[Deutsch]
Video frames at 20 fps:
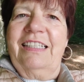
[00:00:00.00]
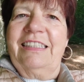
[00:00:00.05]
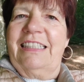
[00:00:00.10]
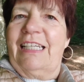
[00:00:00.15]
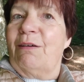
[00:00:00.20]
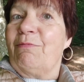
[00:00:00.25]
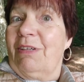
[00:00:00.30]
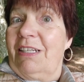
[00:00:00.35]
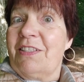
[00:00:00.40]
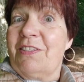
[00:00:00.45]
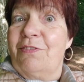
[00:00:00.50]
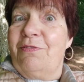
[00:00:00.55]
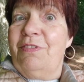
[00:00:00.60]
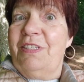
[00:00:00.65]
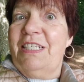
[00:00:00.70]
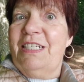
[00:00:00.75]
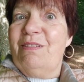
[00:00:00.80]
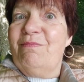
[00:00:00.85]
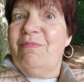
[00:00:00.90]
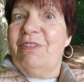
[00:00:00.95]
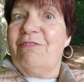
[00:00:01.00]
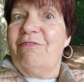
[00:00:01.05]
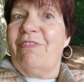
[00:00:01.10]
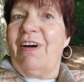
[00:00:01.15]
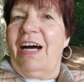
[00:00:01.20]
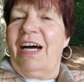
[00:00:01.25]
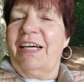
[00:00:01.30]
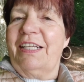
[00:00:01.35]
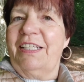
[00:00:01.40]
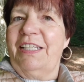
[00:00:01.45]
die haben ganz viel mit
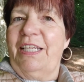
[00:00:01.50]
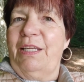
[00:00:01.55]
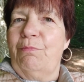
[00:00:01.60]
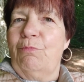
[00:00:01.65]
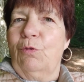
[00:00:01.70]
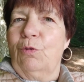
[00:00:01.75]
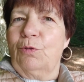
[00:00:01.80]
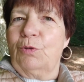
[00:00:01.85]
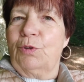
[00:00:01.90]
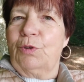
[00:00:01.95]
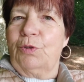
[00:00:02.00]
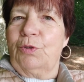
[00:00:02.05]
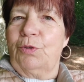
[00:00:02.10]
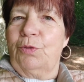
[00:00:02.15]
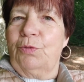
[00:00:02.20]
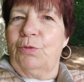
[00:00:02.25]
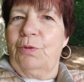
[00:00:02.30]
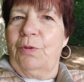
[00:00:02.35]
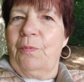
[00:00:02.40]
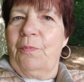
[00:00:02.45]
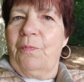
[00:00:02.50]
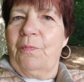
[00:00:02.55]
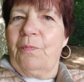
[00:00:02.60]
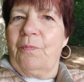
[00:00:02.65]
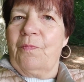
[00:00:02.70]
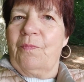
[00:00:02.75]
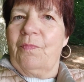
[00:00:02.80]
Wahrnehmung zu tun.